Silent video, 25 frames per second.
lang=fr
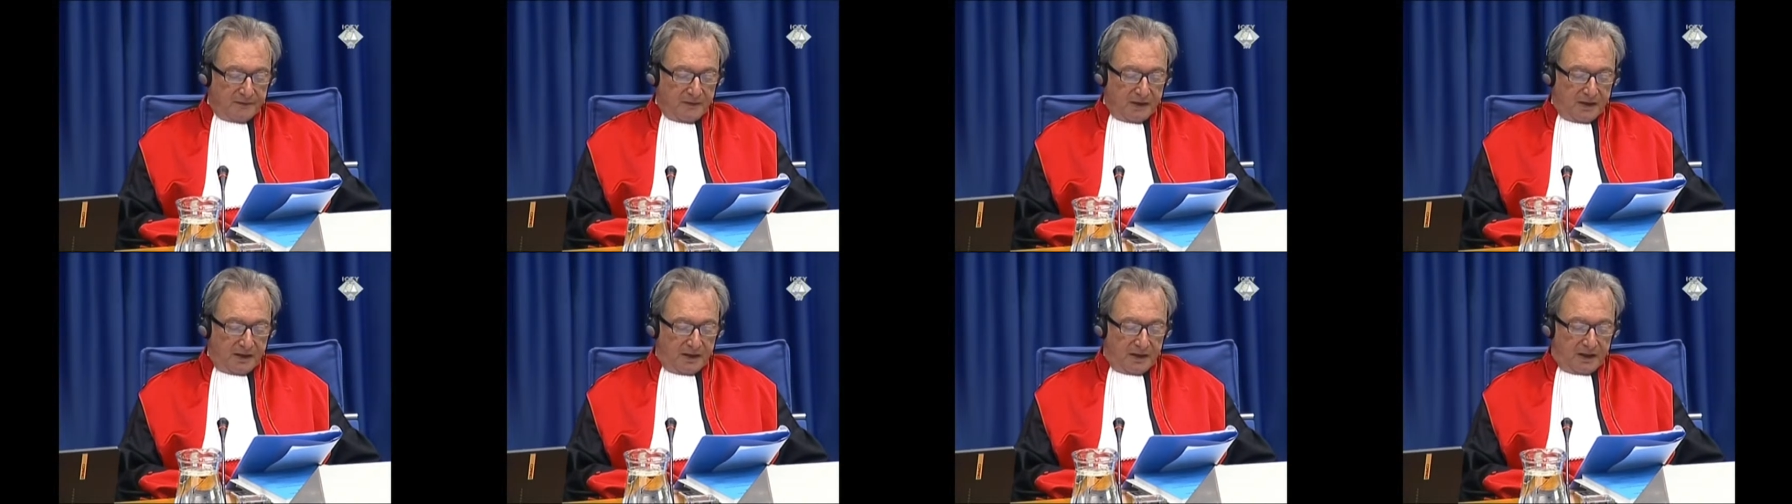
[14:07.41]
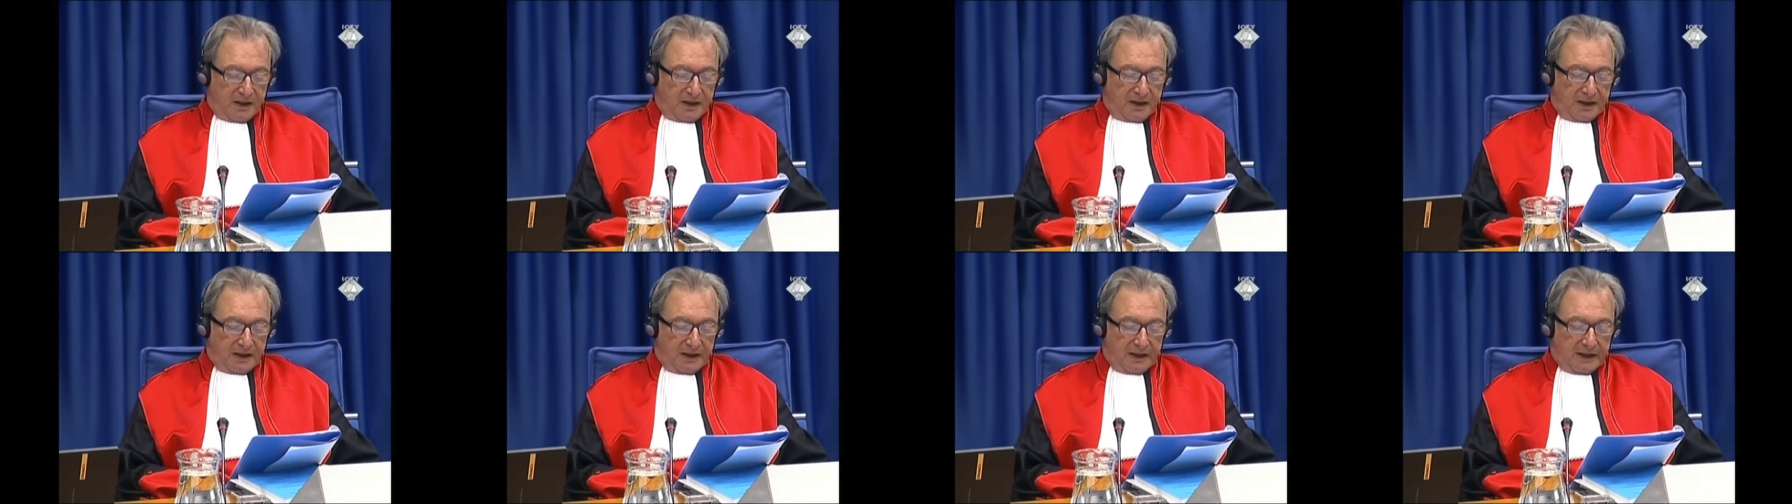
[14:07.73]

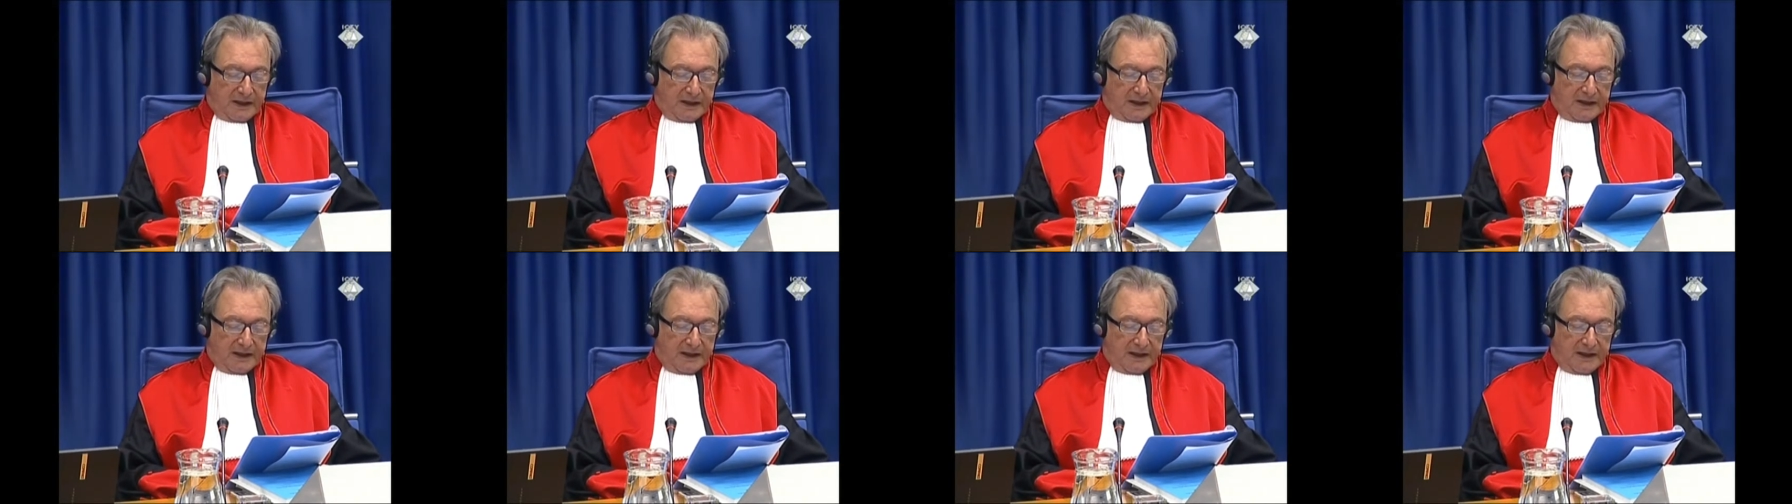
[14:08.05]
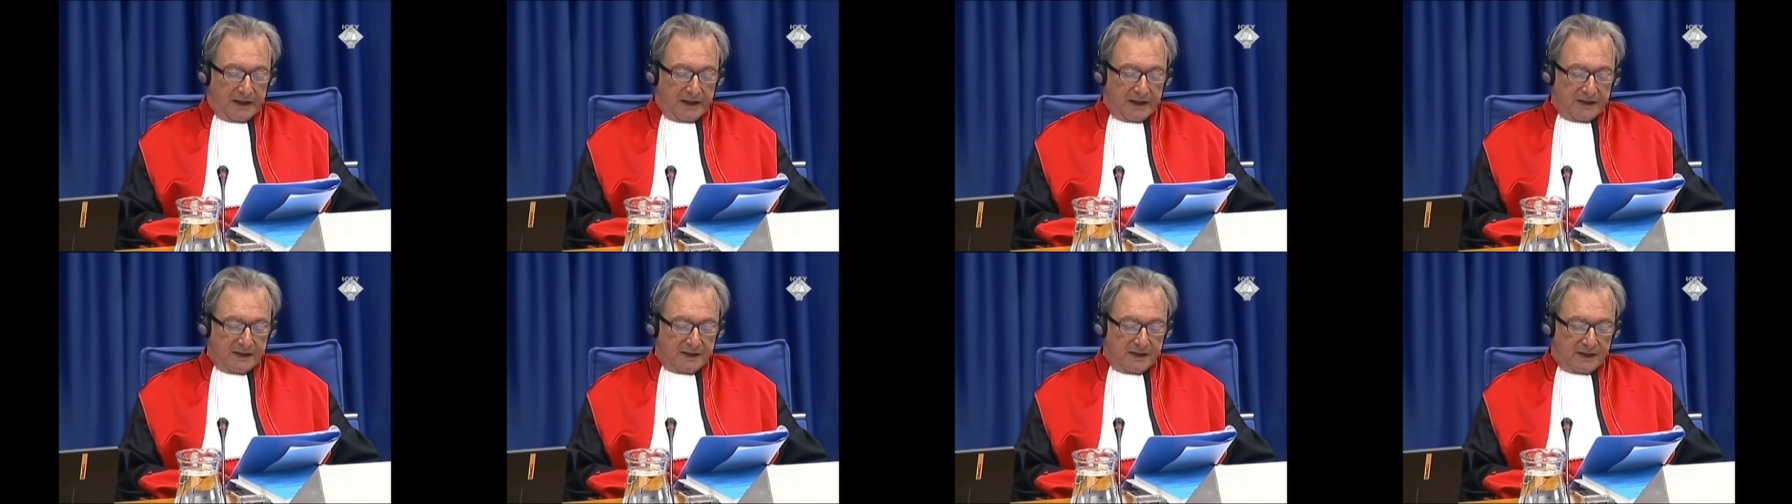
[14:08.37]

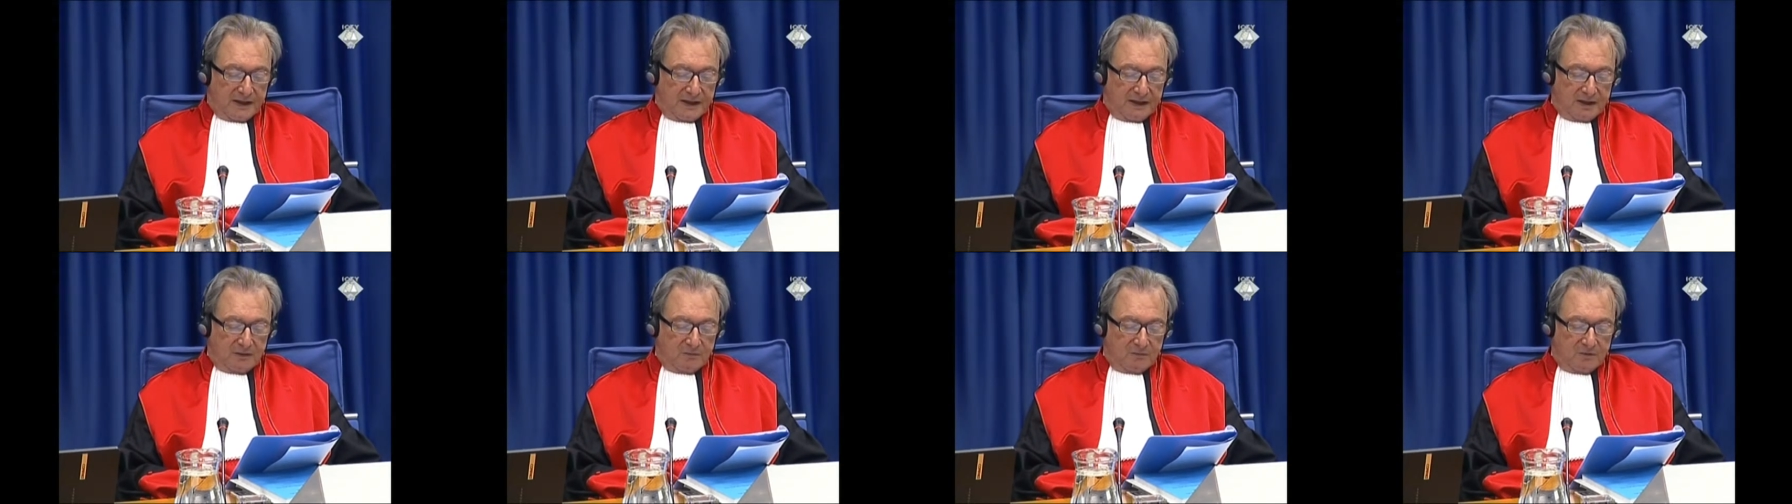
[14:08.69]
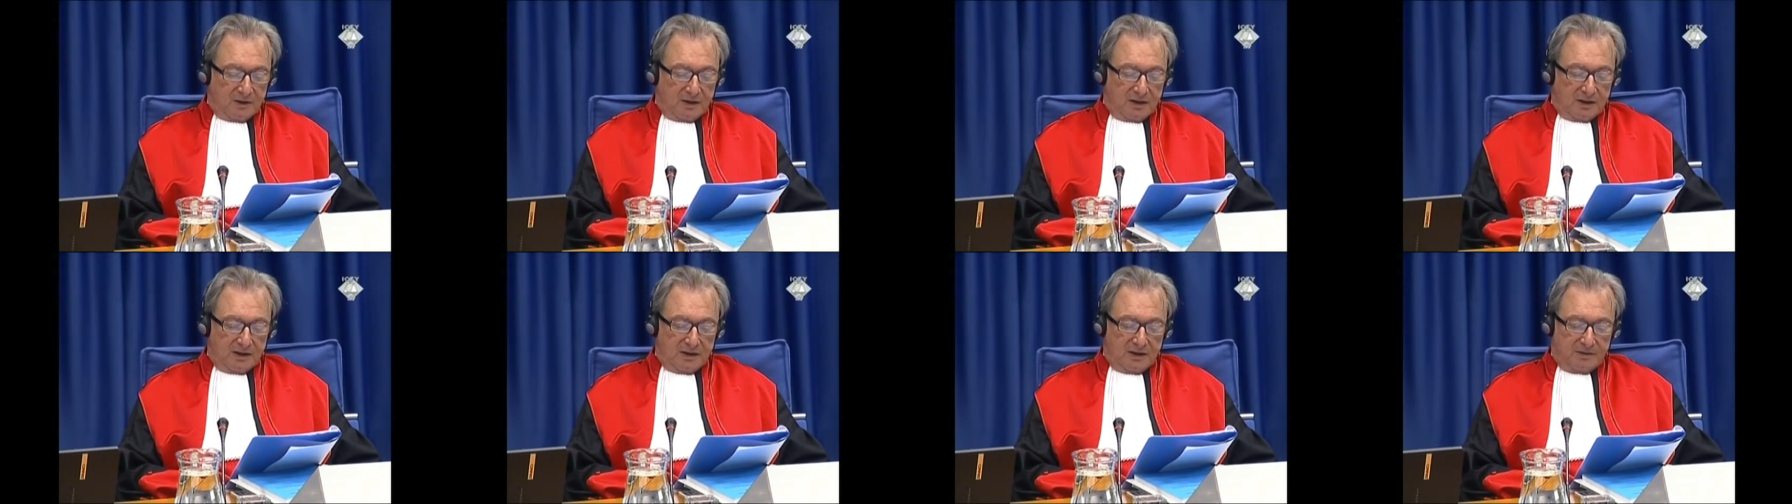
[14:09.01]
nous
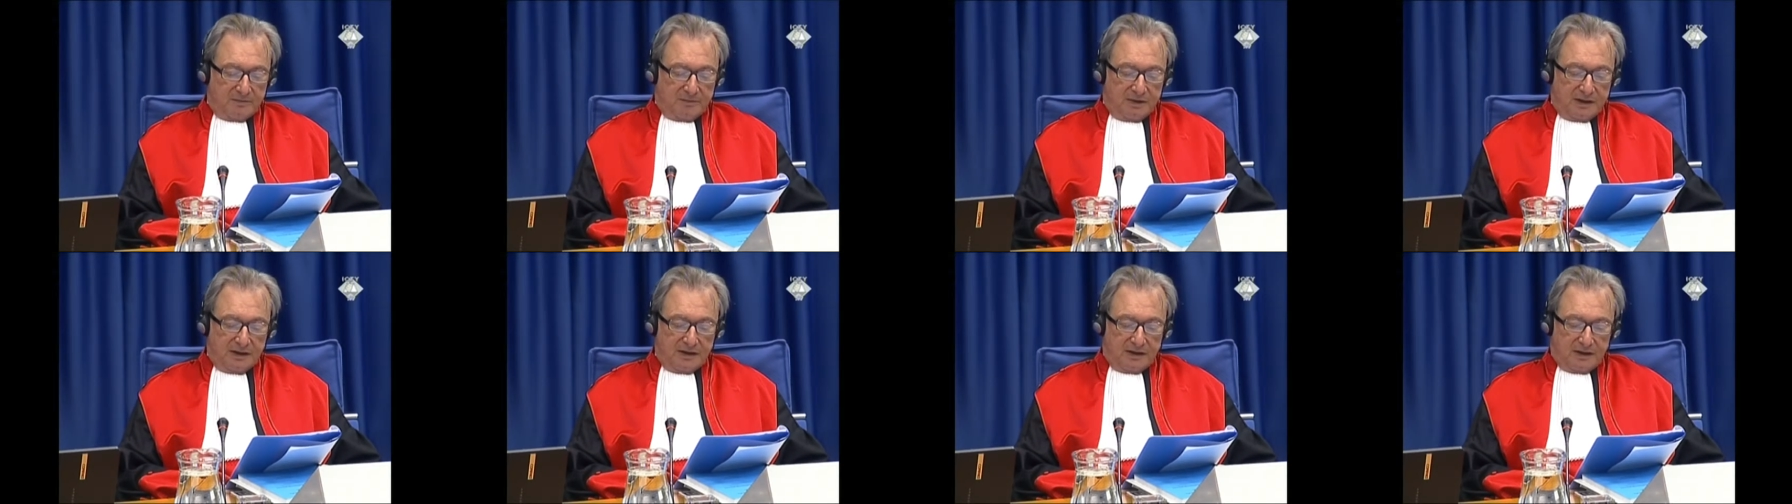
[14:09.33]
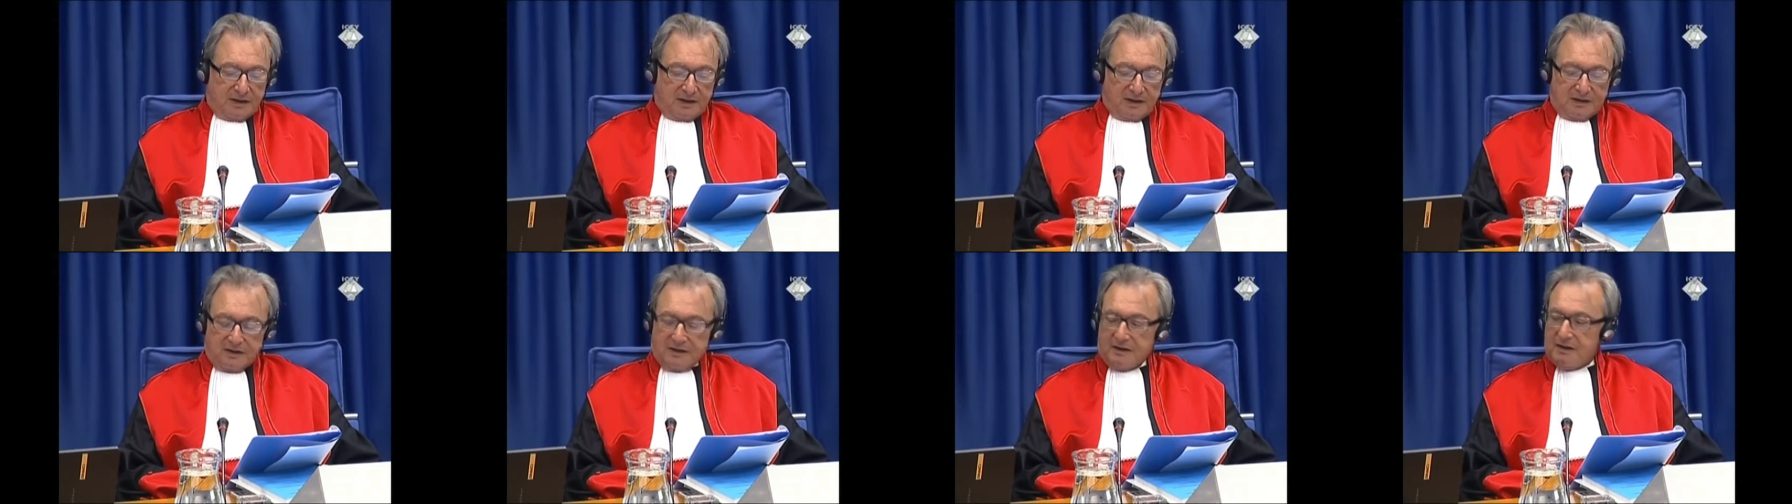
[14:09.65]
allons vous
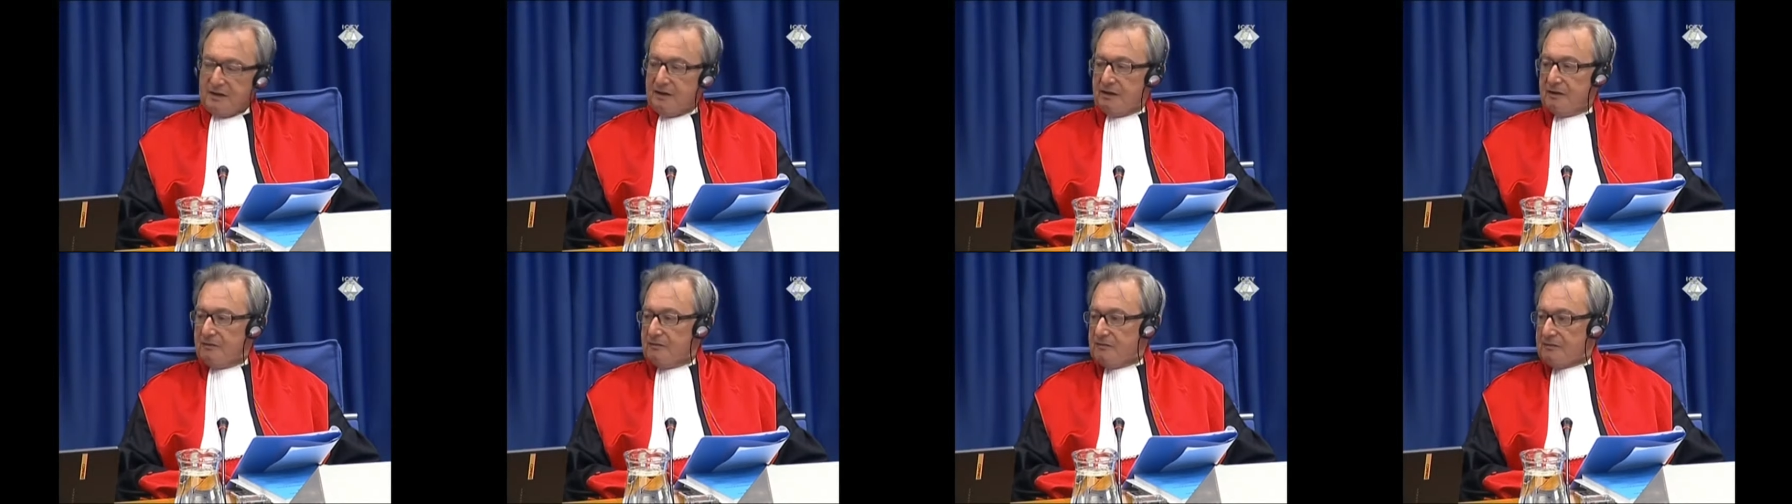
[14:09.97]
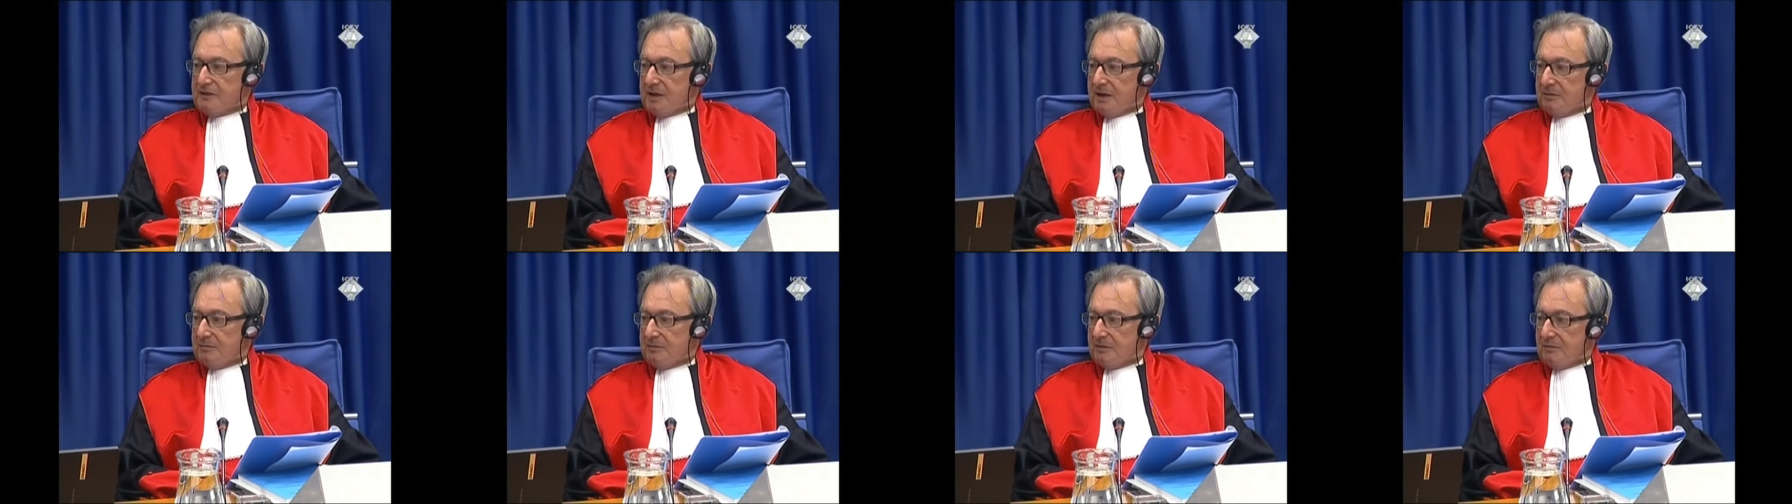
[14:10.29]
mettre
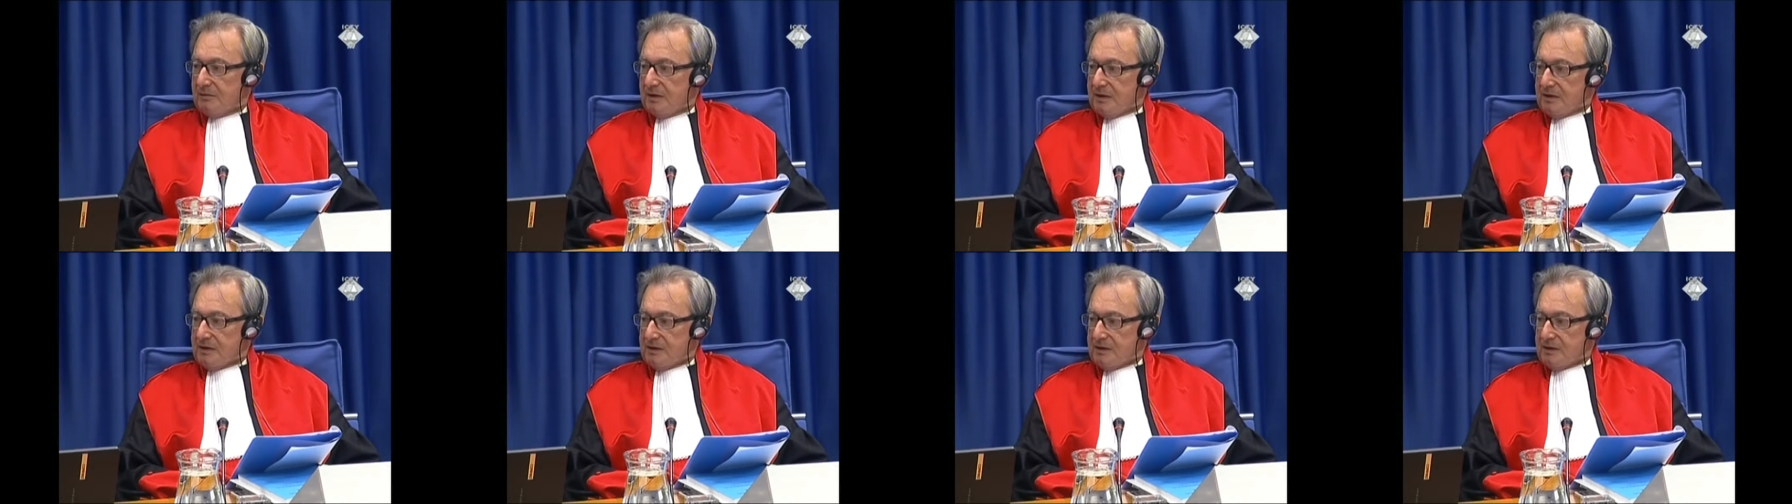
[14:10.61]
formellement